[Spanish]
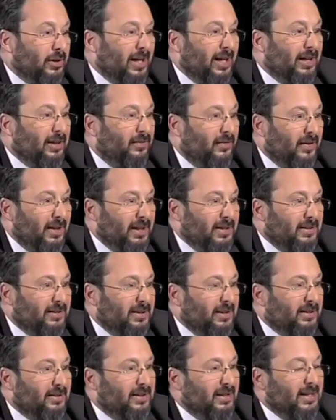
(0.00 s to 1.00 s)
¿La
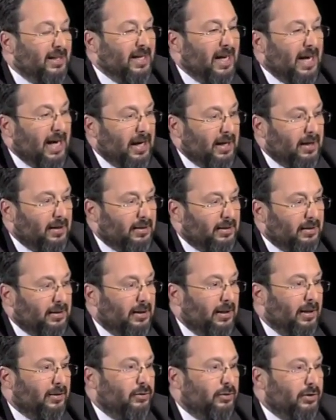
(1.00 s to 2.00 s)
diferencia entre la A
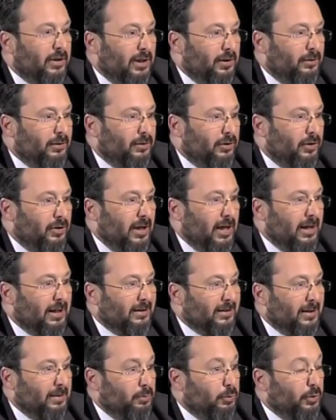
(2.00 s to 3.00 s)
y las otras
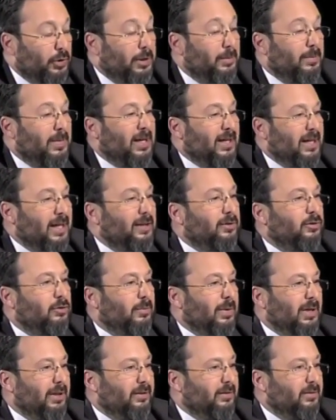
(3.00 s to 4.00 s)
divisionales se puede ir
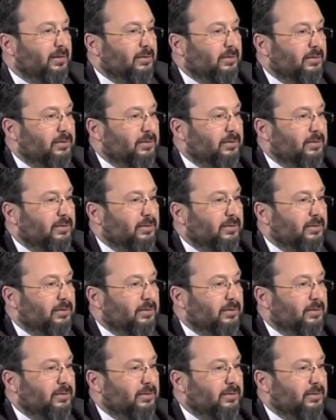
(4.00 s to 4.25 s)
marcando más?